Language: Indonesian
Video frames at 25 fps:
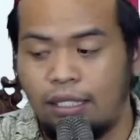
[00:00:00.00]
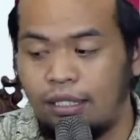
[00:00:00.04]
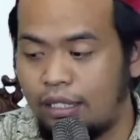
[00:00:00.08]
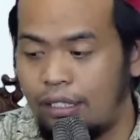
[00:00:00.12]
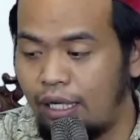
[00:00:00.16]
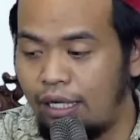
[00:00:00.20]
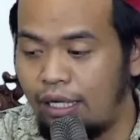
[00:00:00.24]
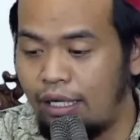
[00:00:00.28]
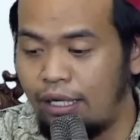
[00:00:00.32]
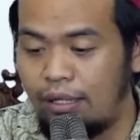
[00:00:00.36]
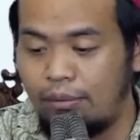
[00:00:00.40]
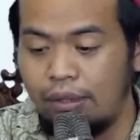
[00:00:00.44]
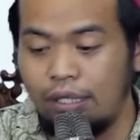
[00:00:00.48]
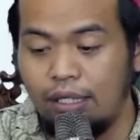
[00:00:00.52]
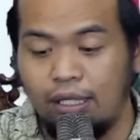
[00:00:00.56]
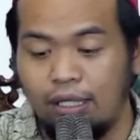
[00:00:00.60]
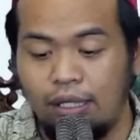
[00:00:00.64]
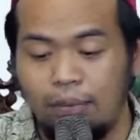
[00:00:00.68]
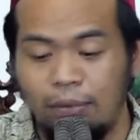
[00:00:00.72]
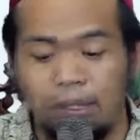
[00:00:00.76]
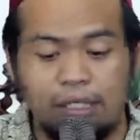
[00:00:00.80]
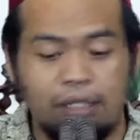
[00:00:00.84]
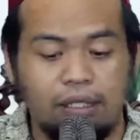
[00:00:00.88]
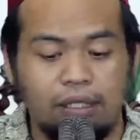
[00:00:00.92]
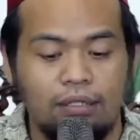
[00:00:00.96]
laisal
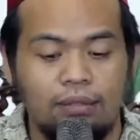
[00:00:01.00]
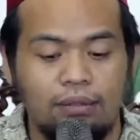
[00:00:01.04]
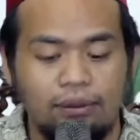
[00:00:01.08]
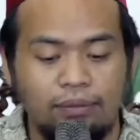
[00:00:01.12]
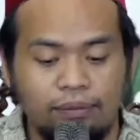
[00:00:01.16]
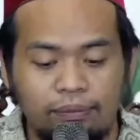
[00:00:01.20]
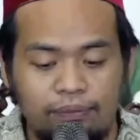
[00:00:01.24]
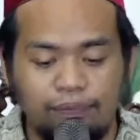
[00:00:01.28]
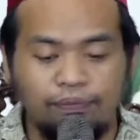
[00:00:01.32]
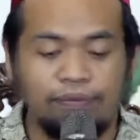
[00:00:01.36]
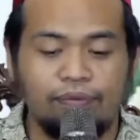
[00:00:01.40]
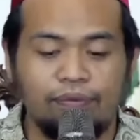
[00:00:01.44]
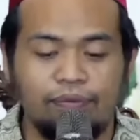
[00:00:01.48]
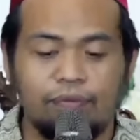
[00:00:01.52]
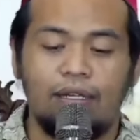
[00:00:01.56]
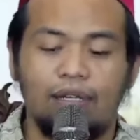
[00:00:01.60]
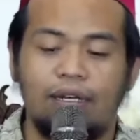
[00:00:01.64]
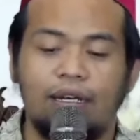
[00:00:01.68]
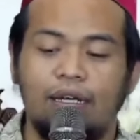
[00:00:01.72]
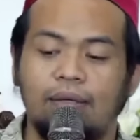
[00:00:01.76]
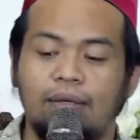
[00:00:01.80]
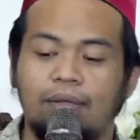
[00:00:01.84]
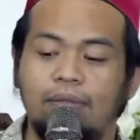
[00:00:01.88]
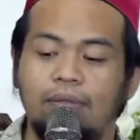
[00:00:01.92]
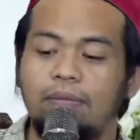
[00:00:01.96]
habib
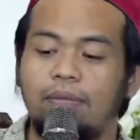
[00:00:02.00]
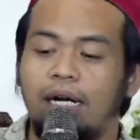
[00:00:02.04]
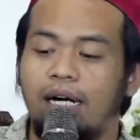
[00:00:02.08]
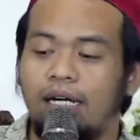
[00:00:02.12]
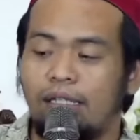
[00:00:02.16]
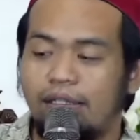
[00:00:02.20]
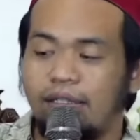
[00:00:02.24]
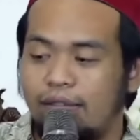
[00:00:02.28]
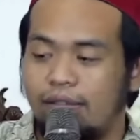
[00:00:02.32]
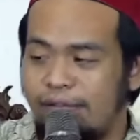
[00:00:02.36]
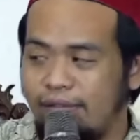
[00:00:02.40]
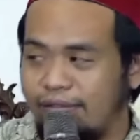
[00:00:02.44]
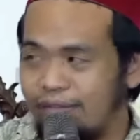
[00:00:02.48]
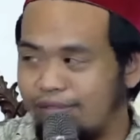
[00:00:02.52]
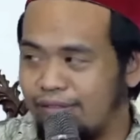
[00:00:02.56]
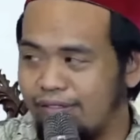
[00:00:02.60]
amma ba'd